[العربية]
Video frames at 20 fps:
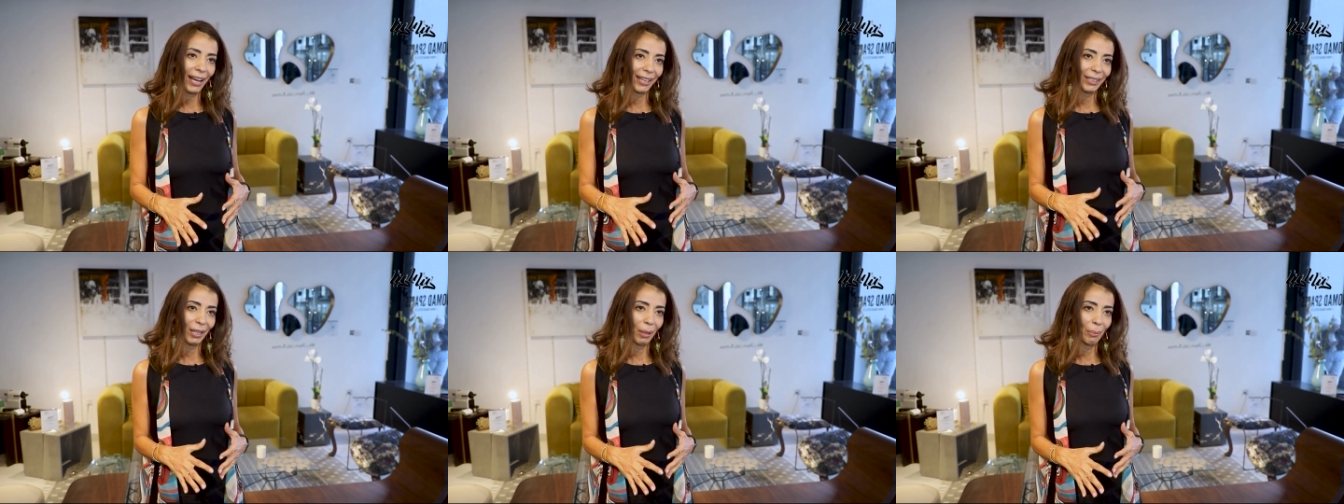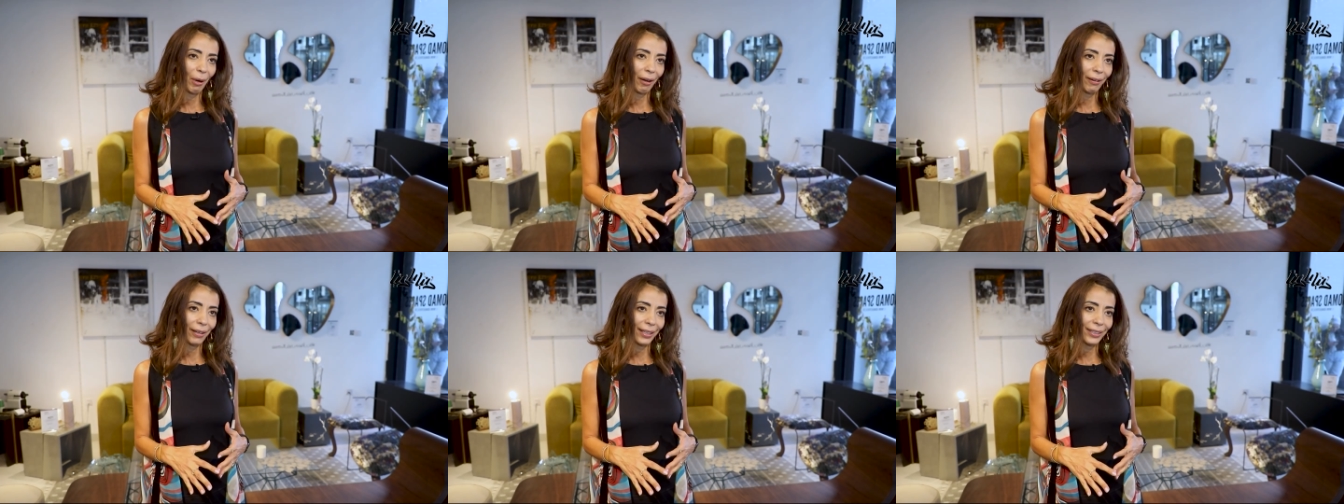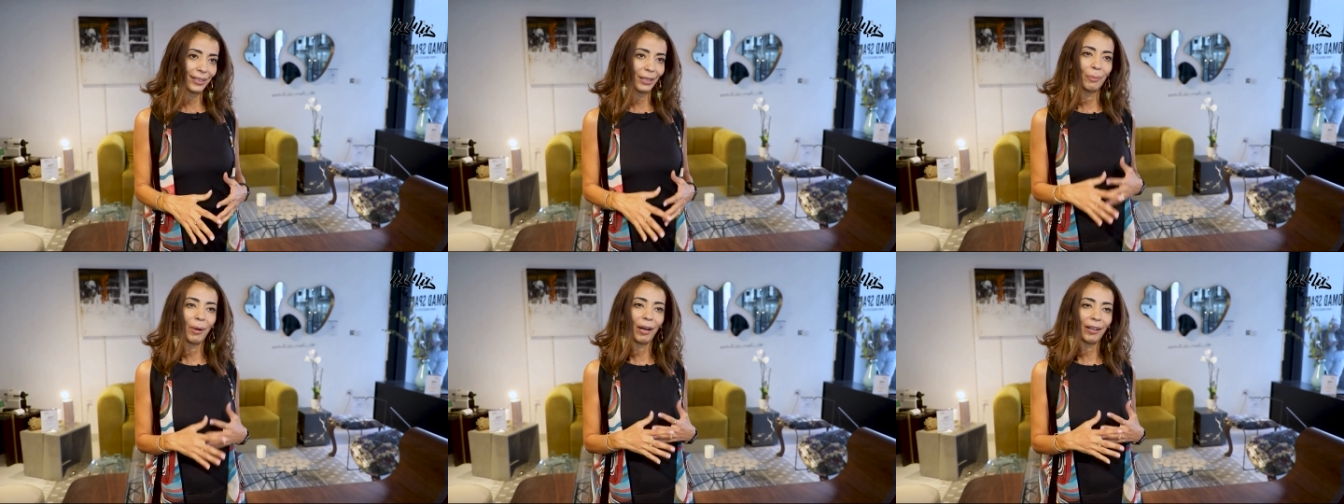هذا
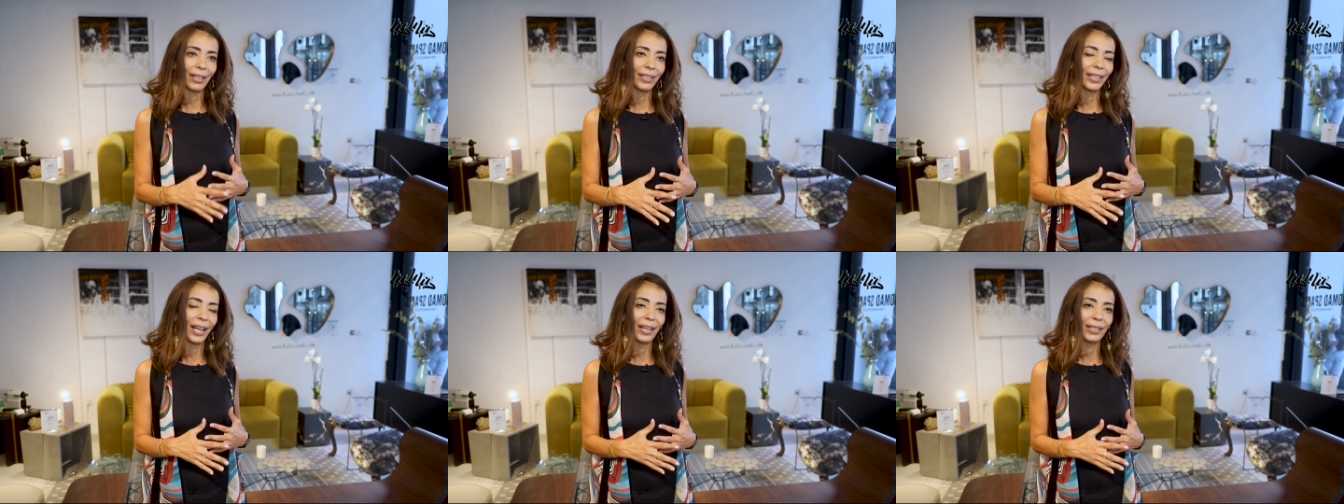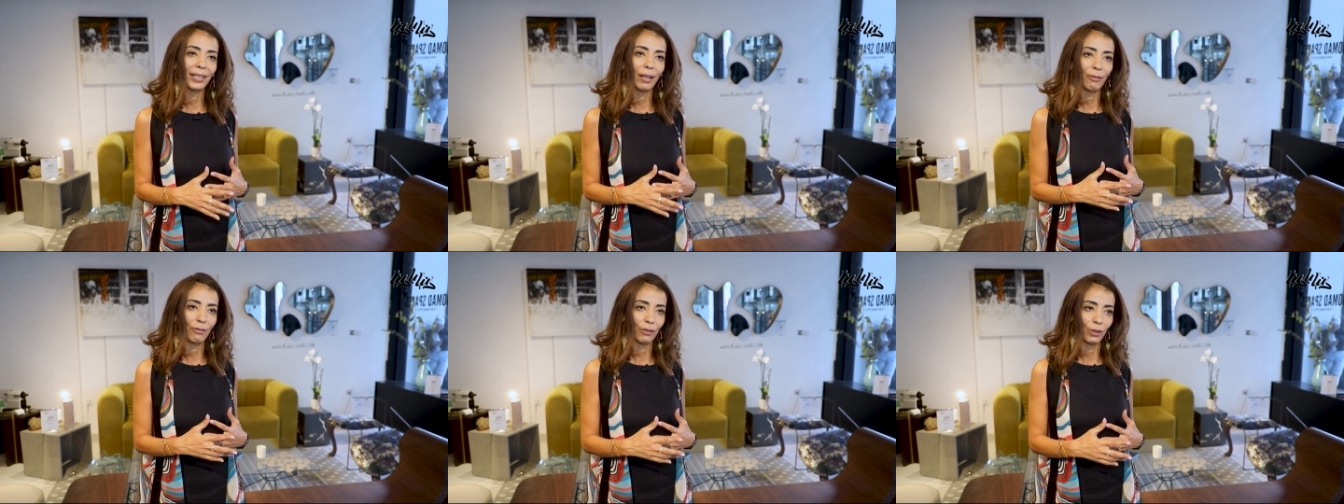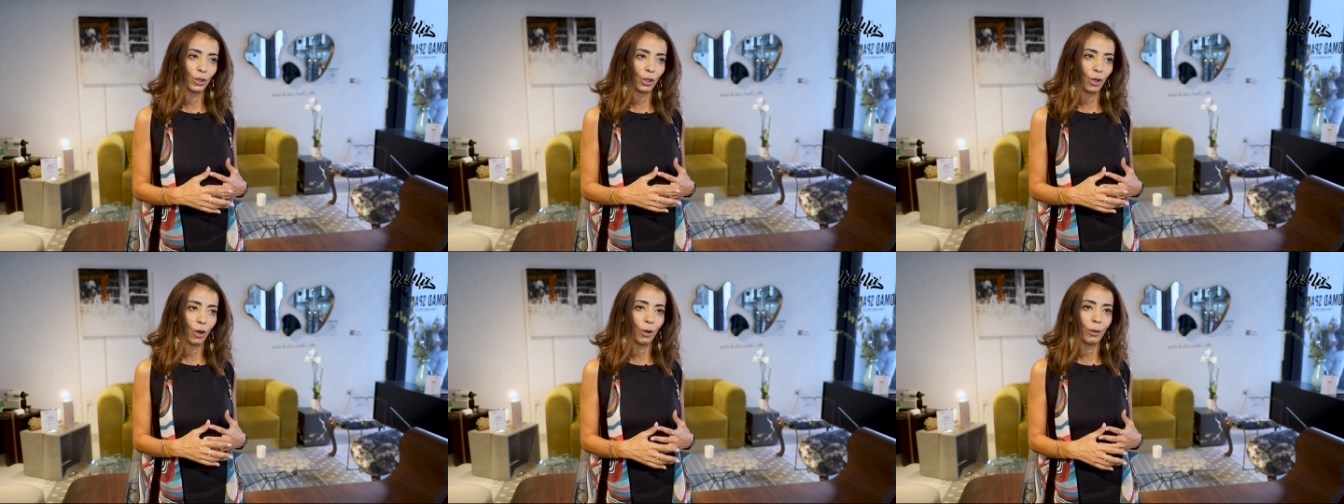المعرض المعرض هذا
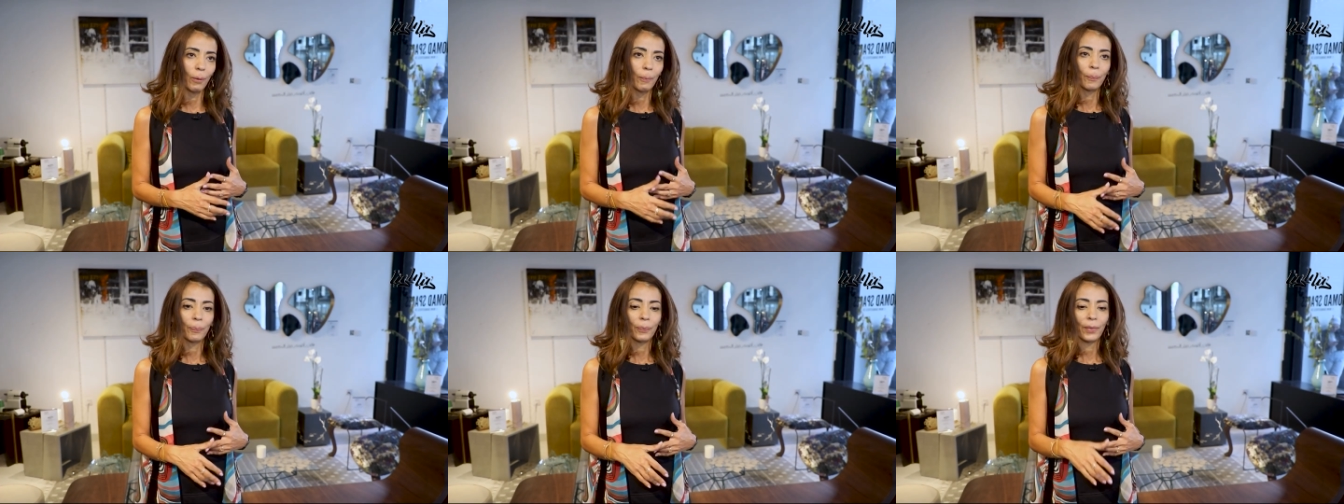فيه